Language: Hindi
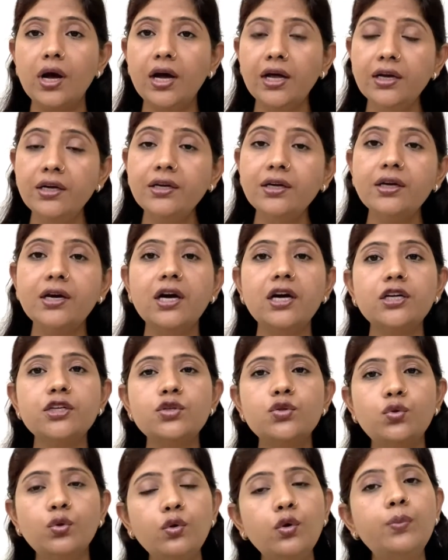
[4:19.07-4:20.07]
अन्न का
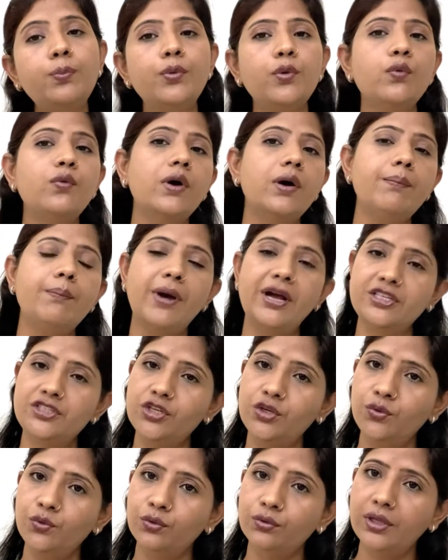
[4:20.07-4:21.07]
सुखपूर्वक
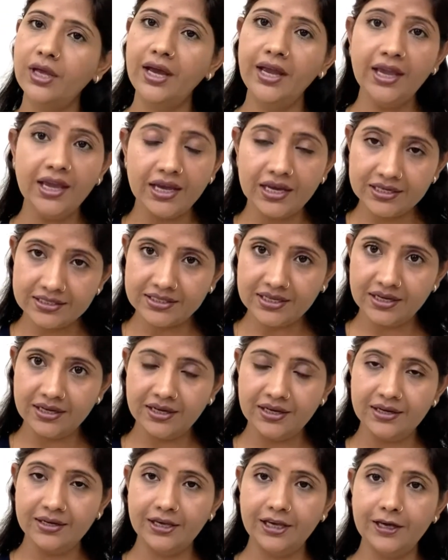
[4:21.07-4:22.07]
पाचन होता है ऐसा
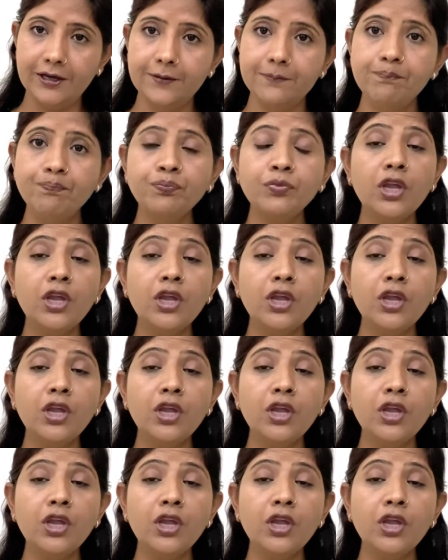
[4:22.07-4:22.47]
कहा गया है